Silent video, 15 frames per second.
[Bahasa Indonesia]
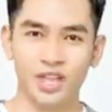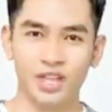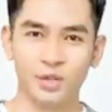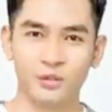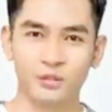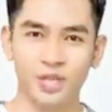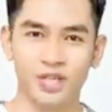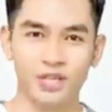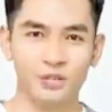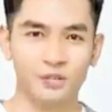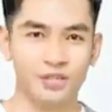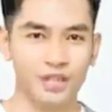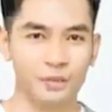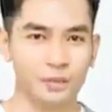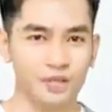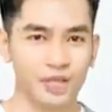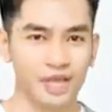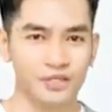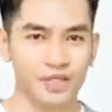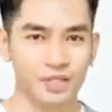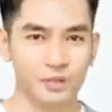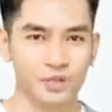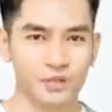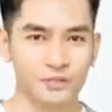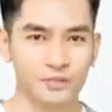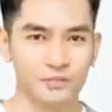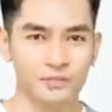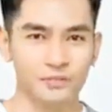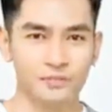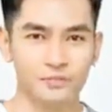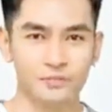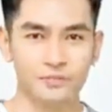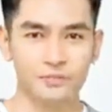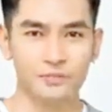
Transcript: Lengji memandangi dewa binatang